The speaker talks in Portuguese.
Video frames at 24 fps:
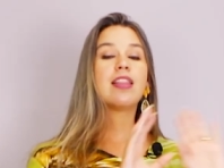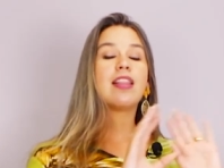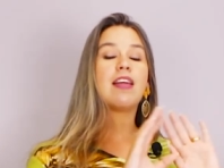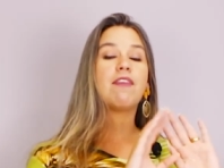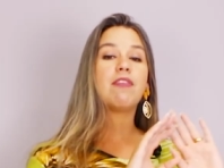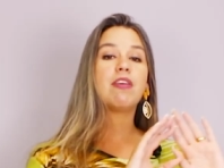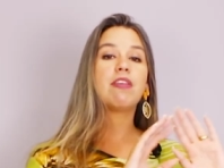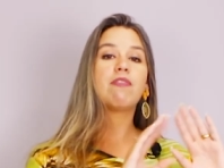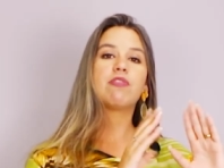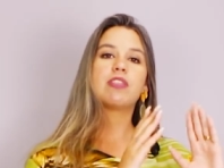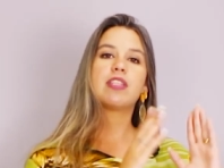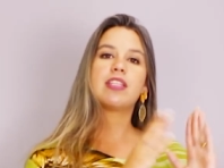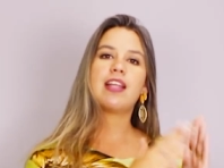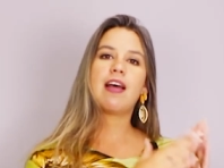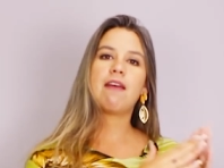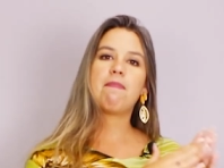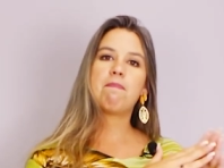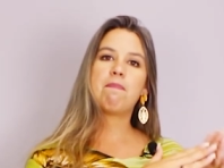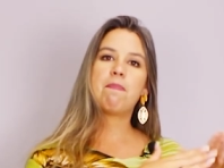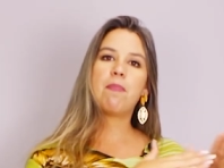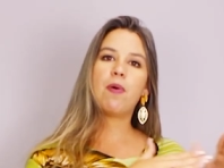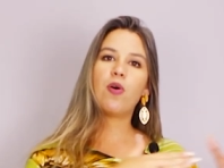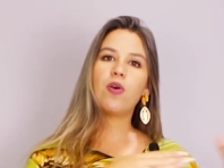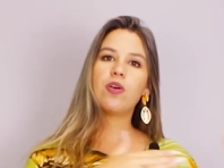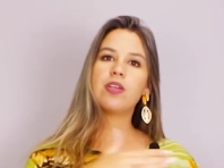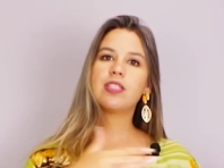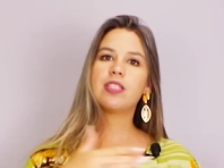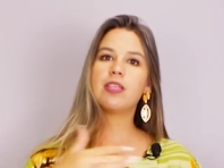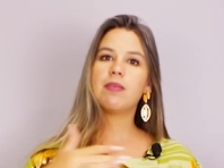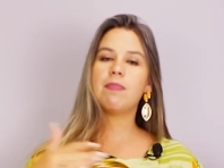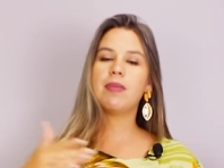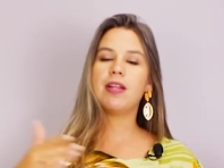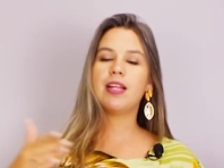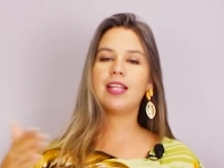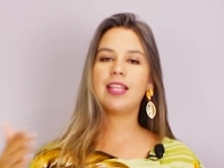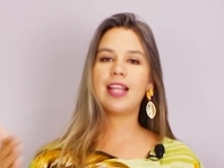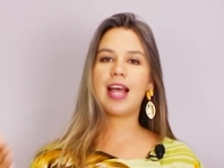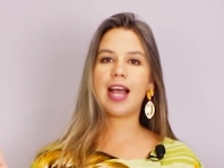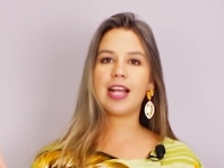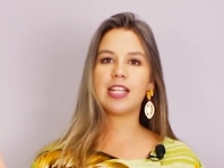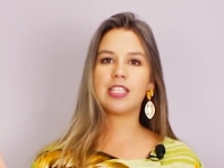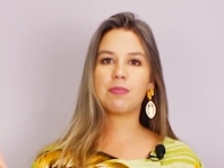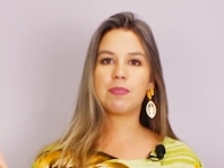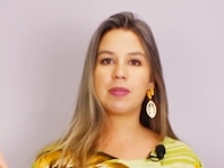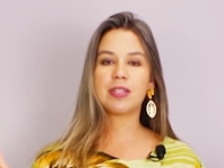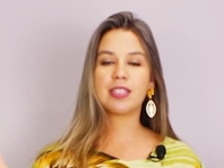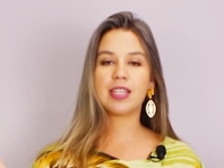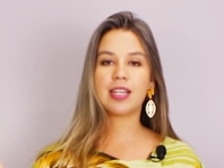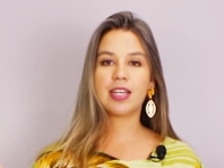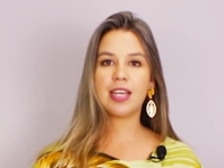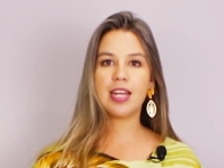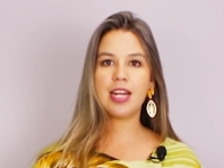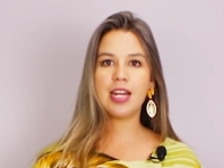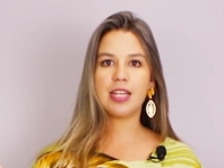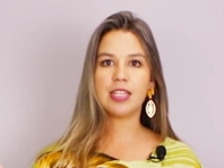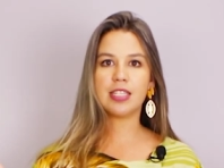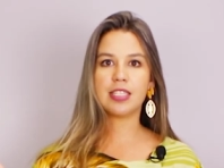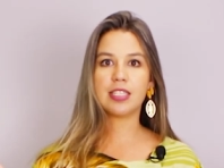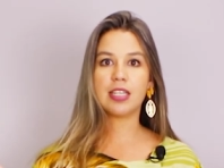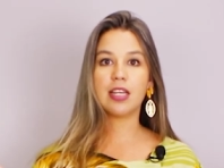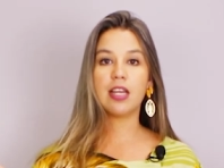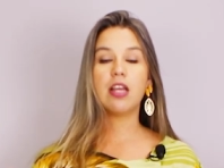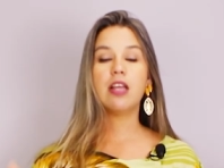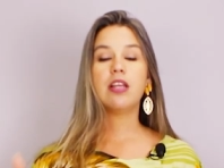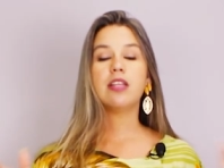Tá vendo? Você dá possibilidades para essa criança.